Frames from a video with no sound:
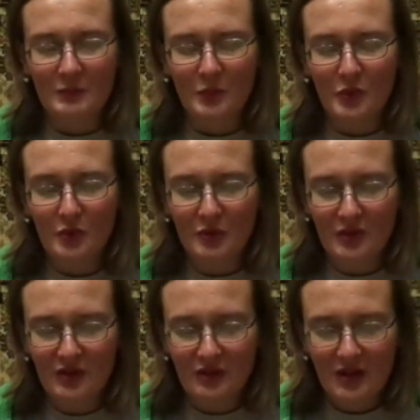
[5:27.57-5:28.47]
Ну
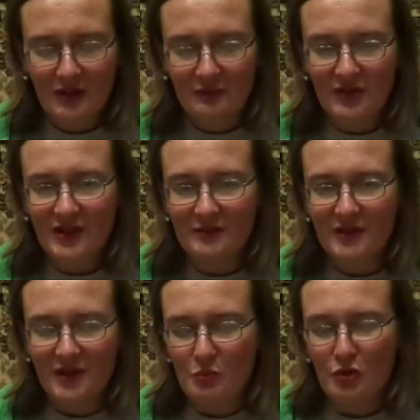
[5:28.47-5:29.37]
и в детстве
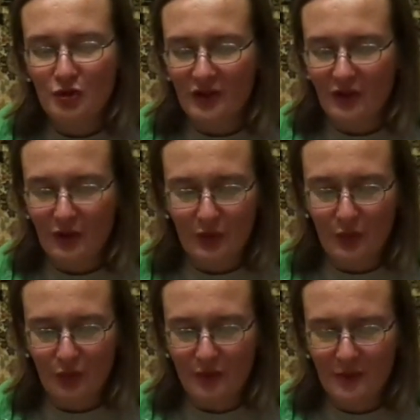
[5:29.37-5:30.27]
это можно
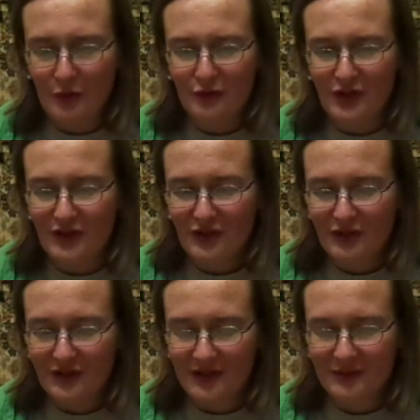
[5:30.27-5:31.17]
в ребенке
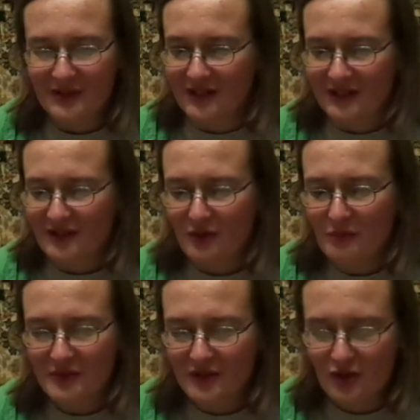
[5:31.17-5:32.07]
развить такие
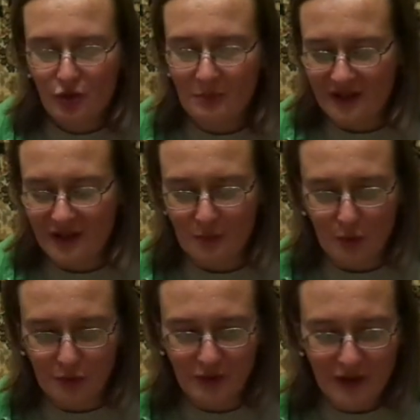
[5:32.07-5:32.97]
комплексы, что страдать будут